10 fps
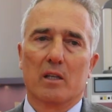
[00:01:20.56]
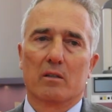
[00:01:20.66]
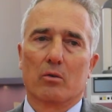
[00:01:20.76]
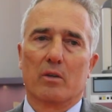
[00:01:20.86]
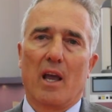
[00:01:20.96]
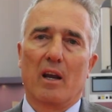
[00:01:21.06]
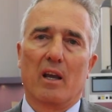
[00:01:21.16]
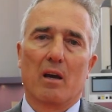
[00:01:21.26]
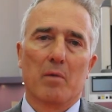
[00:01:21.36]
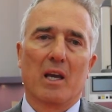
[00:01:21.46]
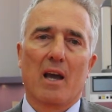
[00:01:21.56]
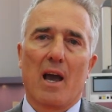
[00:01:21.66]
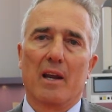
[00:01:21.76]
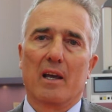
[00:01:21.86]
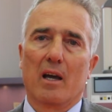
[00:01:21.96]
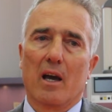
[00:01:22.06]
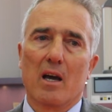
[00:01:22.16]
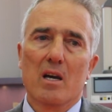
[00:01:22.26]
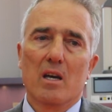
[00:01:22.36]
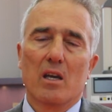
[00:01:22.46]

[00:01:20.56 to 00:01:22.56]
elettrotecnica, meccanica,